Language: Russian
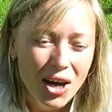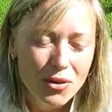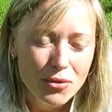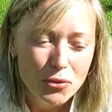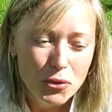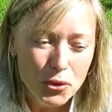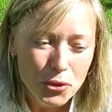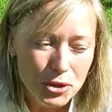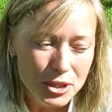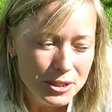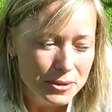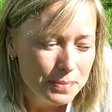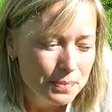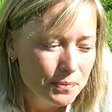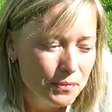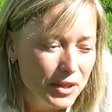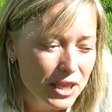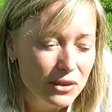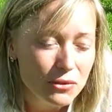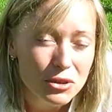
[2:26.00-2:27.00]
Вот.
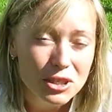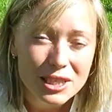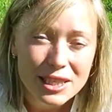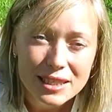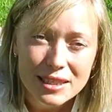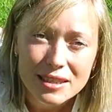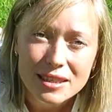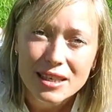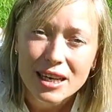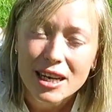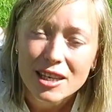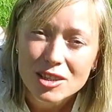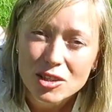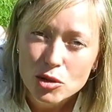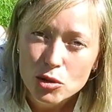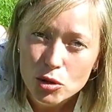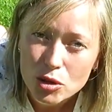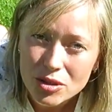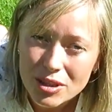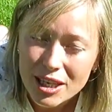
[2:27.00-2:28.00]
И вот этот
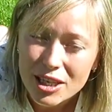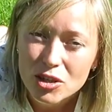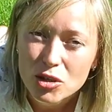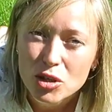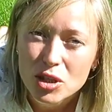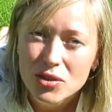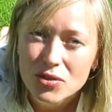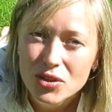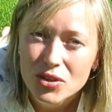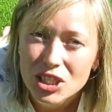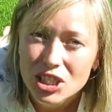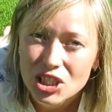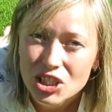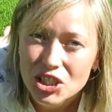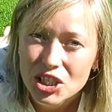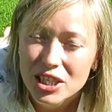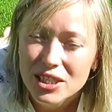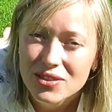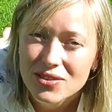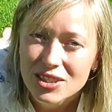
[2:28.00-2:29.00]
газон, который вы
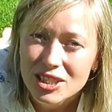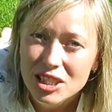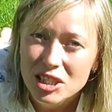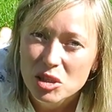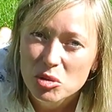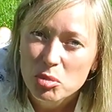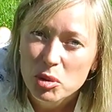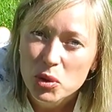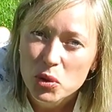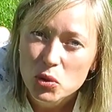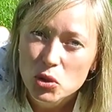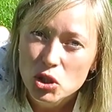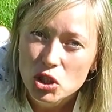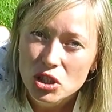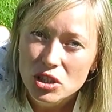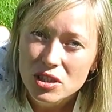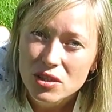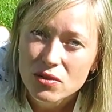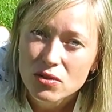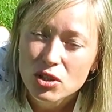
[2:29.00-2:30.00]
сейчас видите,
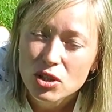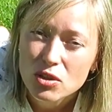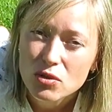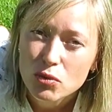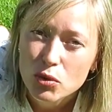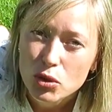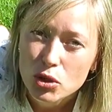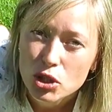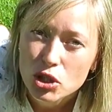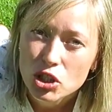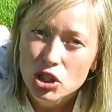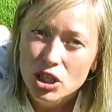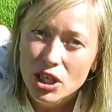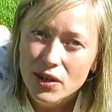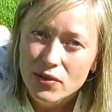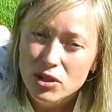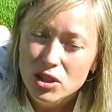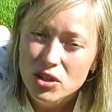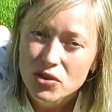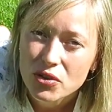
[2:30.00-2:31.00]
получился всего лишь
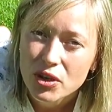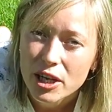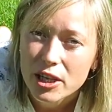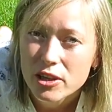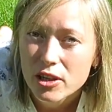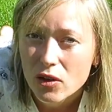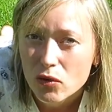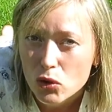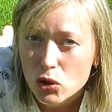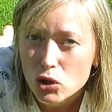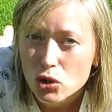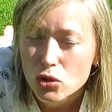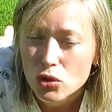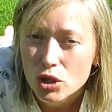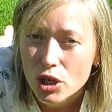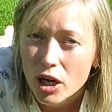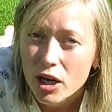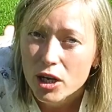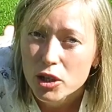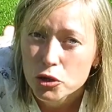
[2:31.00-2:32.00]
навсего от того, что
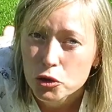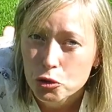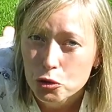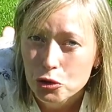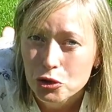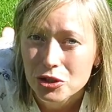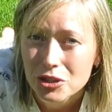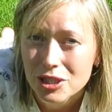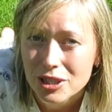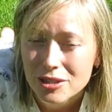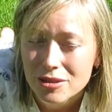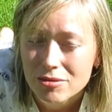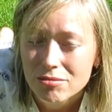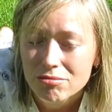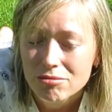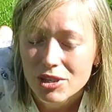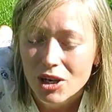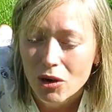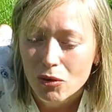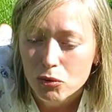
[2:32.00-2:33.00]
я кашу здесь
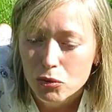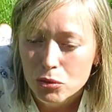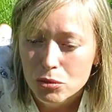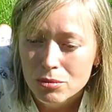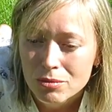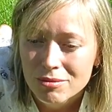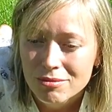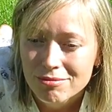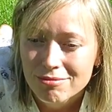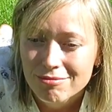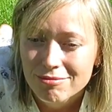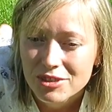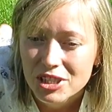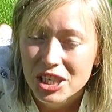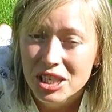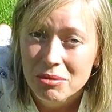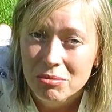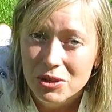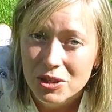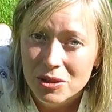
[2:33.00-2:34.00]
траву
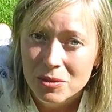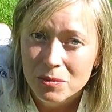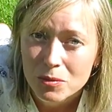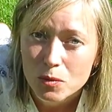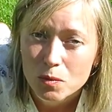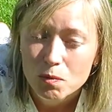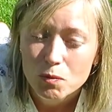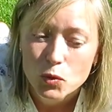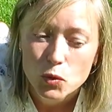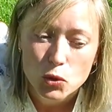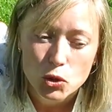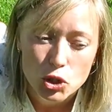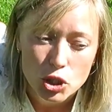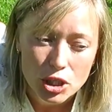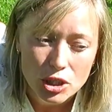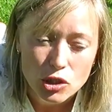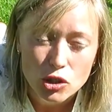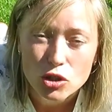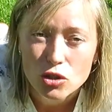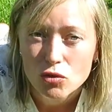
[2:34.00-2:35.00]
триммером
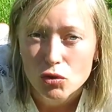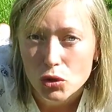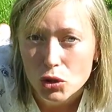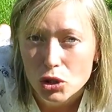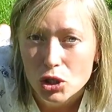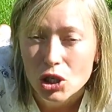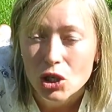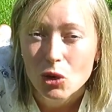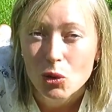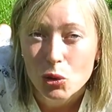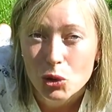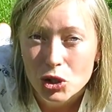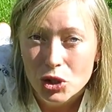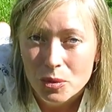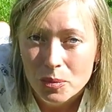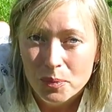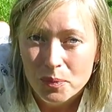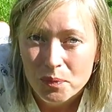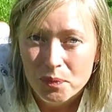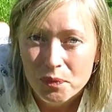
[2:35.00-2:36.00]
уже четвертый год.
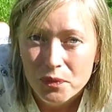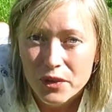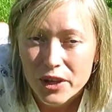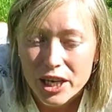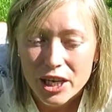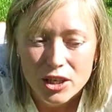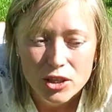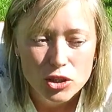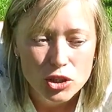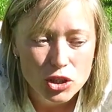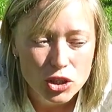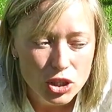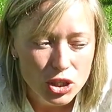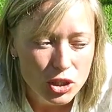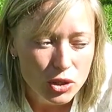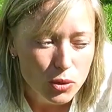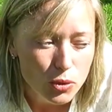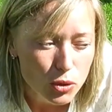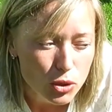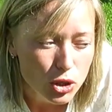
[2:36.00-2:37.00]

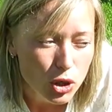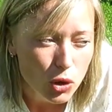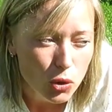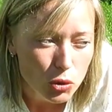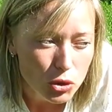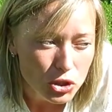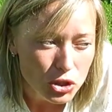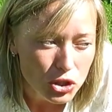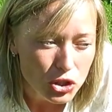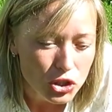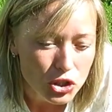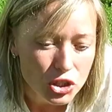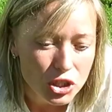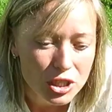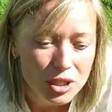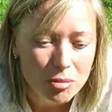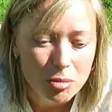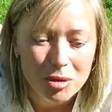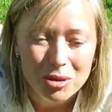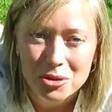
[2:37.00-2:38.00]
Четыре года косишь
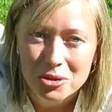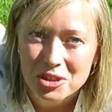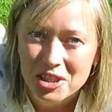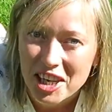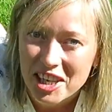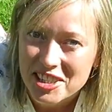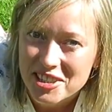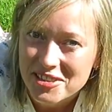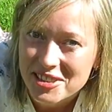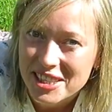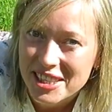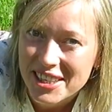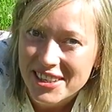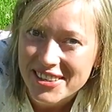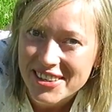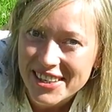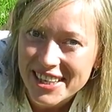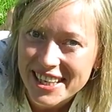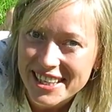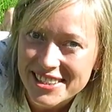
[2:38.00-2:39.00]
и получаешь вот
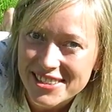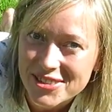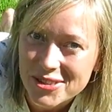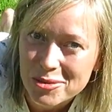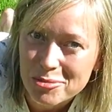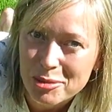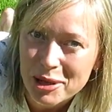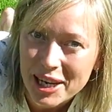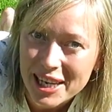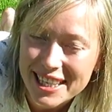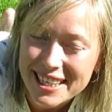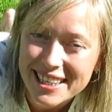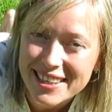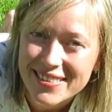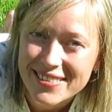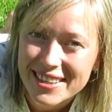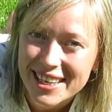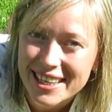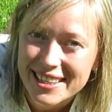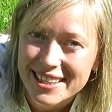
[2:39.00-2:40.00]
такой газон, правильно
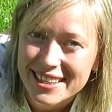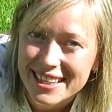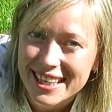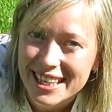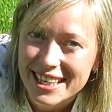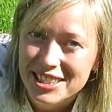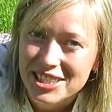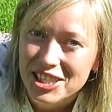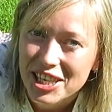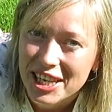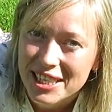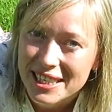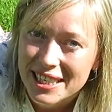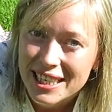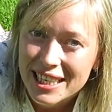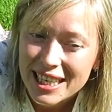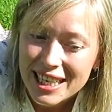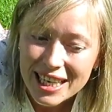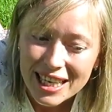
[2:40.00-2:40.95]
говорят англичане.